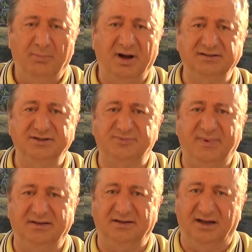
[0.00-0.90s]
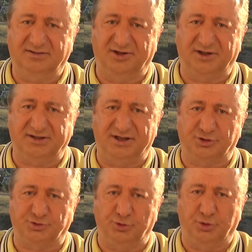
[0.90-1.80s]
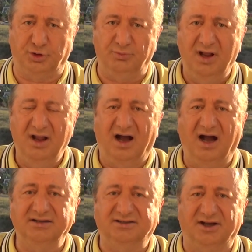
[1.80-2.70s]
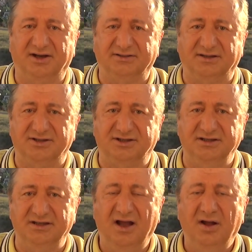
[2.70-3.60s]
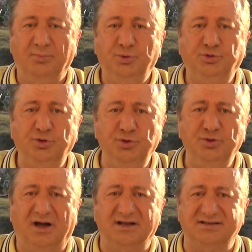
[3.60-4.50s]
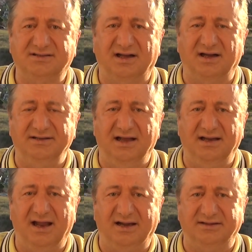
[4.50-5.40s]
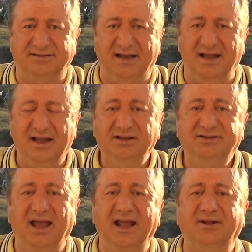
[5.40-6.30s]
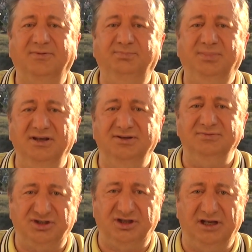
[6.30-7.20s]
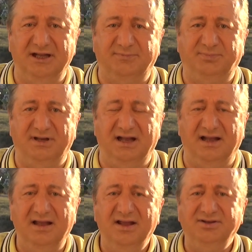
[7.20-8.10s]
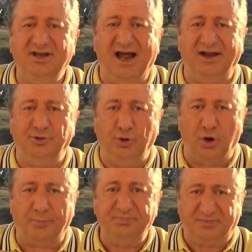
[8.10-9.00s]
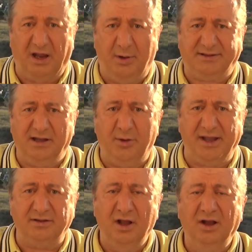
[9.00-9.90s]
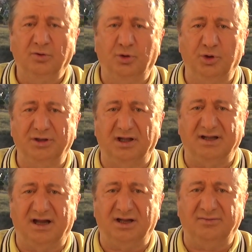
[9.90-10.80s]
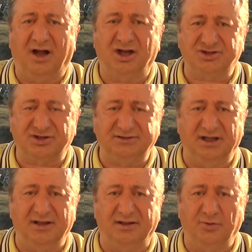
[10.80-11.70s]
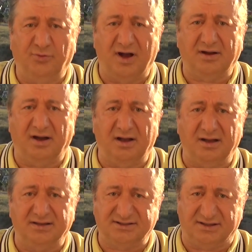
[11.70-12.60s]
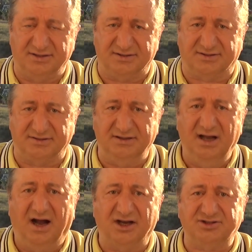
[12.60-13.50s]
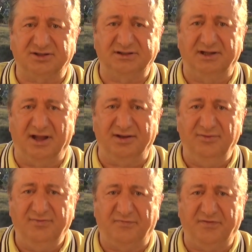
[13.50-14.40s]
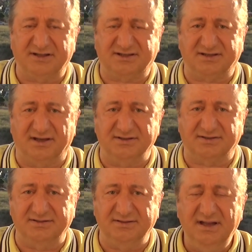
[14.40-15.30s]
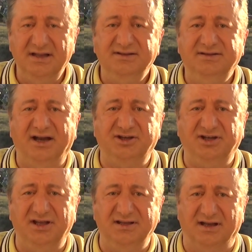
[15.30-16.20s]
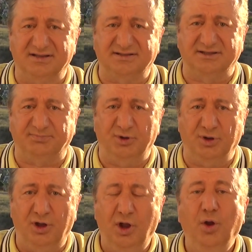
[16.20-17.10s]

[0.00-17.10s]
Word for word: Bakınız ben Ankara'da yaşıyorum. Ankara'daki bütün hastanelerde tek bir dişilik bile yer yok. Evet evet koronada açıklanan vaka sayısı, açıklanan vefat sayısı gerçeği yansıtmıyor.